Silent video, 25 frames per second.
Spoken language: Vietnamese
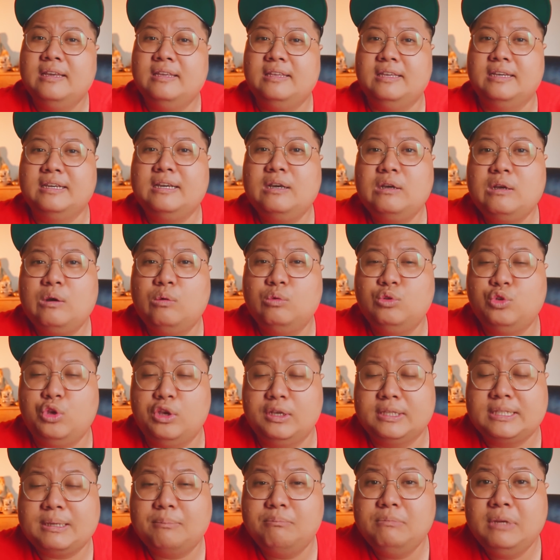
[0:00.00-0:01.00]
những cái câu
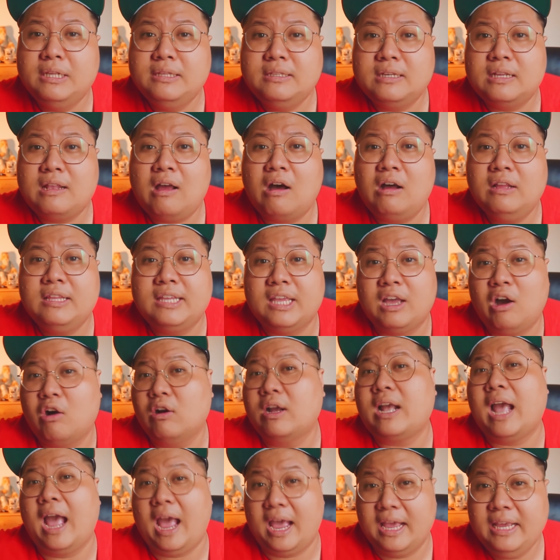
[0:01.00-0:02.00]
chuyện tâm linh ở đó thì
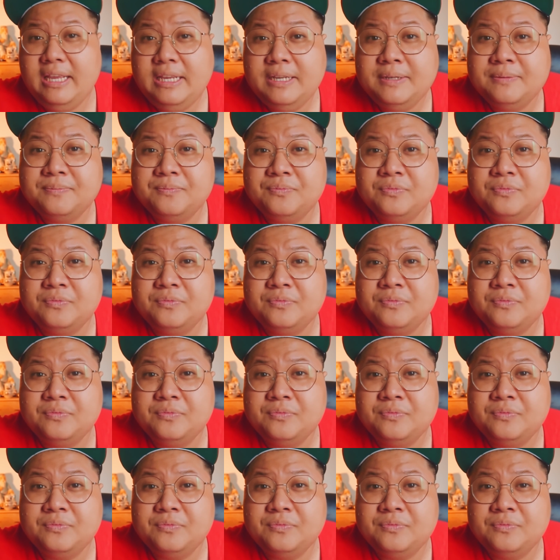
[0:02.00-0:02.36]
họ kể